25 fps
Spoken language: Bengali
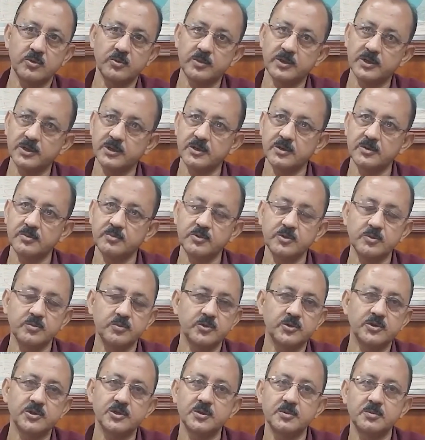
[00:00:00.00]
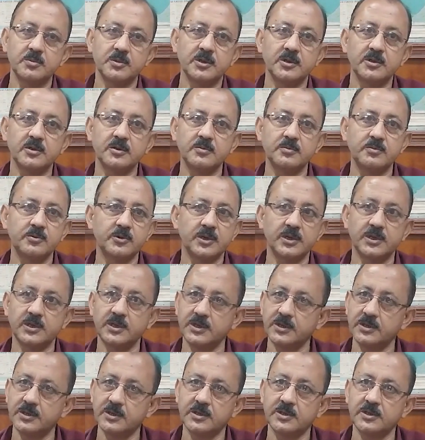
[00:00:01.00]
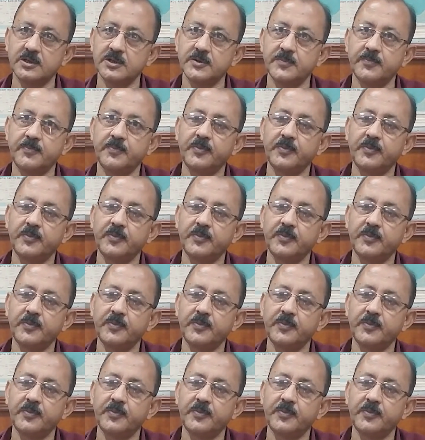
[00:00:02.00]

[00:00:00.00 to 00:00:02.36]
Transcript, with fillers: মেদিনীপুর পশ্চিম মেদিনীপুর এদিকটাতে